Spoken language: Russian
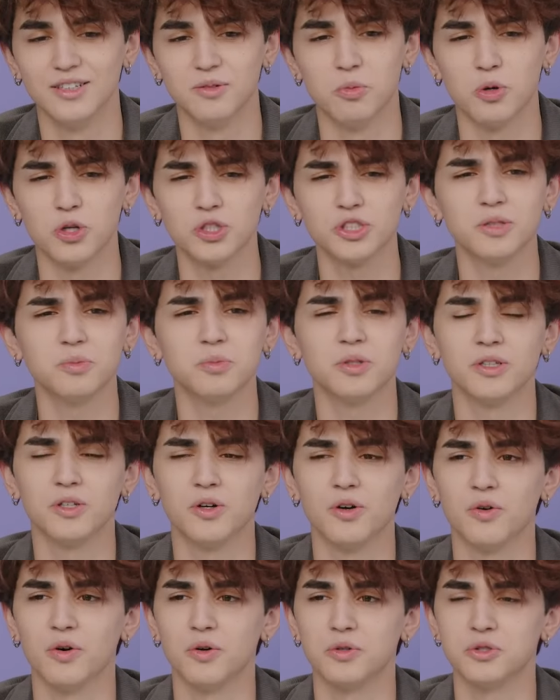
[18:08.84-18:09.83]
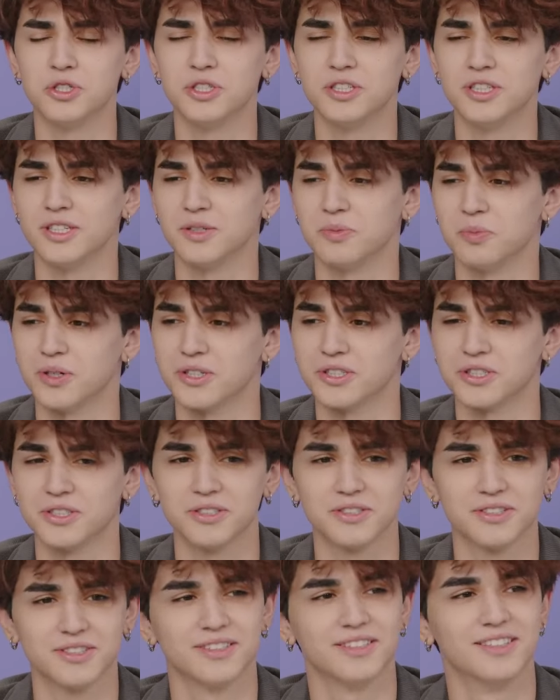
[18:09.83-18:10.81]
Можно мне нового учителя,
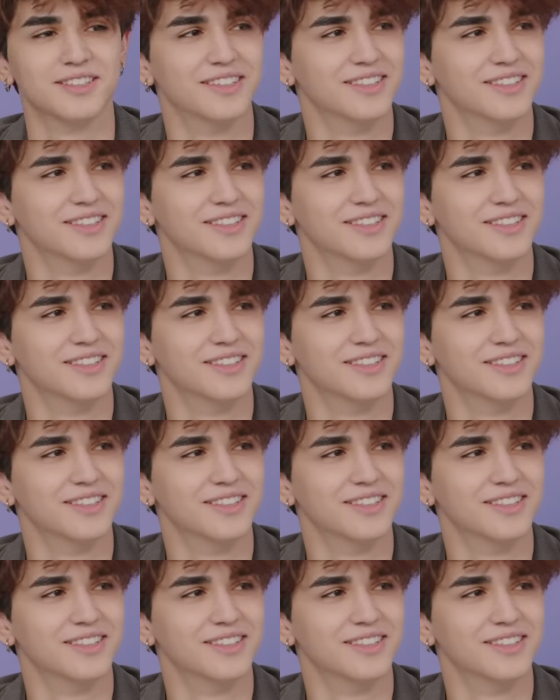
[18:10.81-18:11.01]
пожалуйста?